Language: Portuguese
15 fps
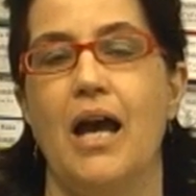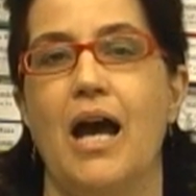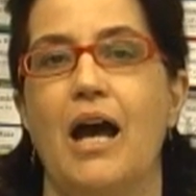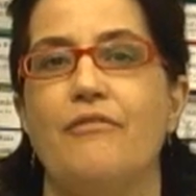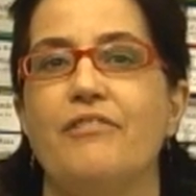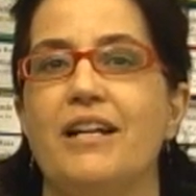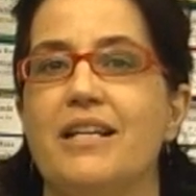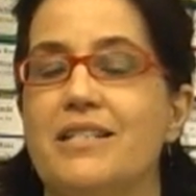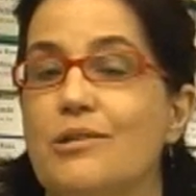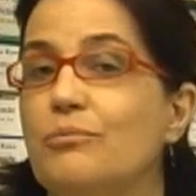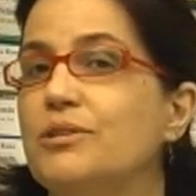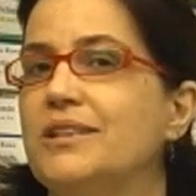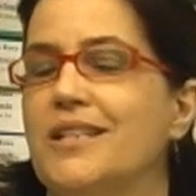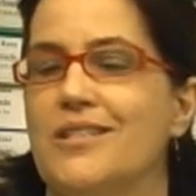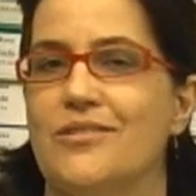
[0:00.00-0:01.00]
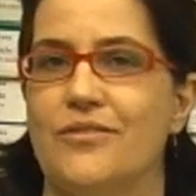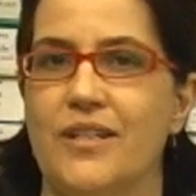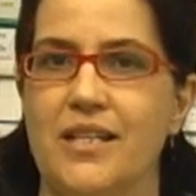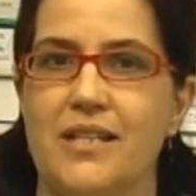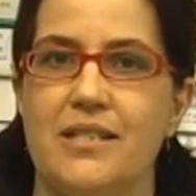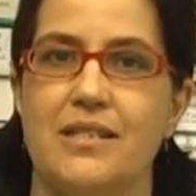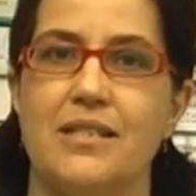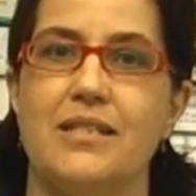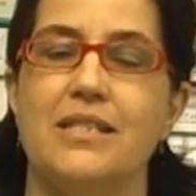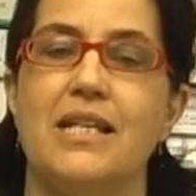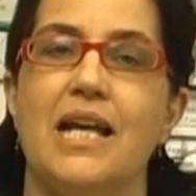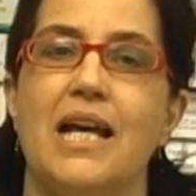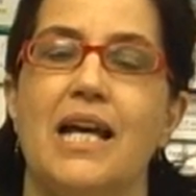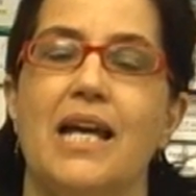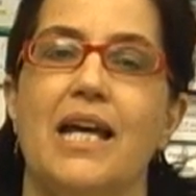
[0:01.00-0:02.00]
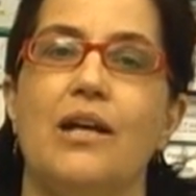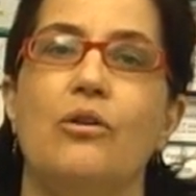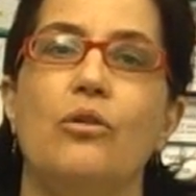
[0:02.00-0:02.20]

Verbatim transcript: A avaliação muitas vezes é